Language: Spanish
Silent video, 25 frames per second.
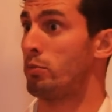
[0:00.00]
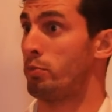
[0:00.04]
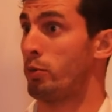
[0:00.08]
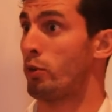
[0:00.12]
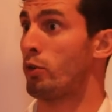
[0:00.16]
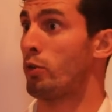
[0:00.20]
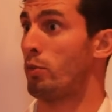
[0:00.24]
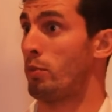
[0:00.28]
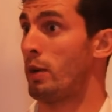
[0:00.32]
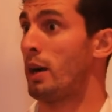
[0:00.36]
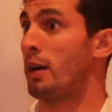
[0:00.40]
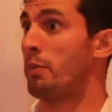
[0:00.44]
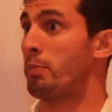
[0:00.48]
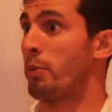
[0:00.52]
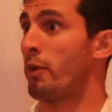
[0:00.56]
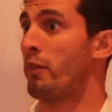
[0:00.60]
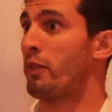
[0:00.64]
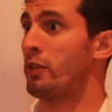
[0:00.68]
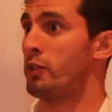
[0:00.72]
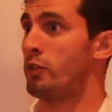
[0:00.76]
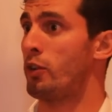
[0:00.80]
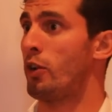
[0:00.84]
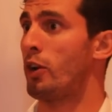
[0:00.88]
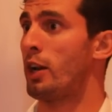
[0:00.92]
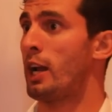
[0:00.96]
Un poco más
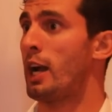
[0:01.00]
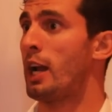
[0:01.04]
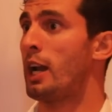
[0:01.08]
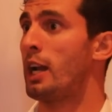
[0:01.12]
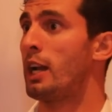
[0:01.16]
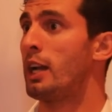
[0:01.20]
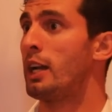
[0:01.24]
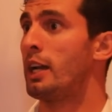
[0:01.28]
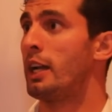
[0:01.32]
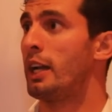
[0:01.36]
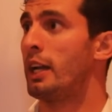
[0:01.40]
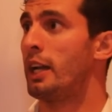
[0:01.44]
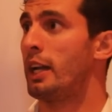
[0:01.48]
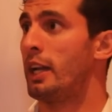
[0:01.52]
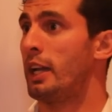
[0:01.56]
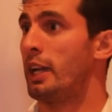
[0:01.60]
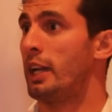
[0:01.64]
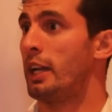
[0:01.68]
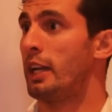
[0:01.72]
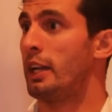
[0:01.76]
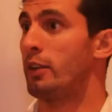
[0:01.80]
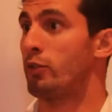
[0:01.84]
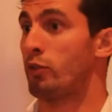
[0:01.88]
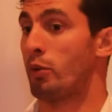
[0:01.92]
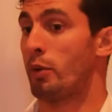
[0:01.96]
profesional,
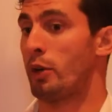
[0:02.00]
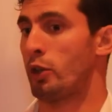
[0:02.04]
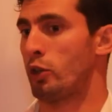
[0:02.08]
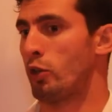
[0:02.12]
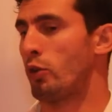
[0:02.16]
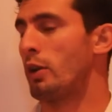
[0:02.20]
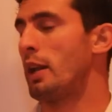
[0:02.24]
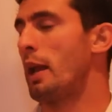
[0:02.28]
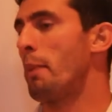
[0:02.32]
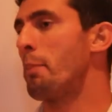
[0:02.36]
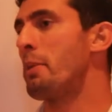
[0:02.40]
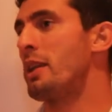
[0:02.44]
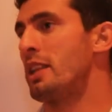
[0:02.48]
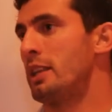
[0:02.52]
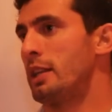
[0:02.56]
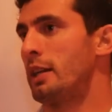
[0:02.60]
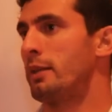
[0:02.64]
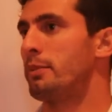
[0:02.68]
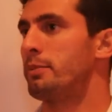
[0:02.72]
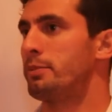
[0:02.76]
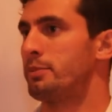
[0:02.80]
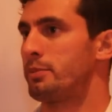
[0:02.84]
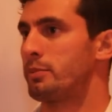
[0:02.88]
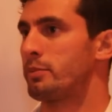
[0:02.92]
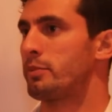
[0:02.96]
sobre todo en la
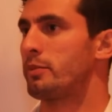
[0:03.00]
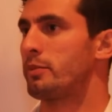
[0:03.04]
pista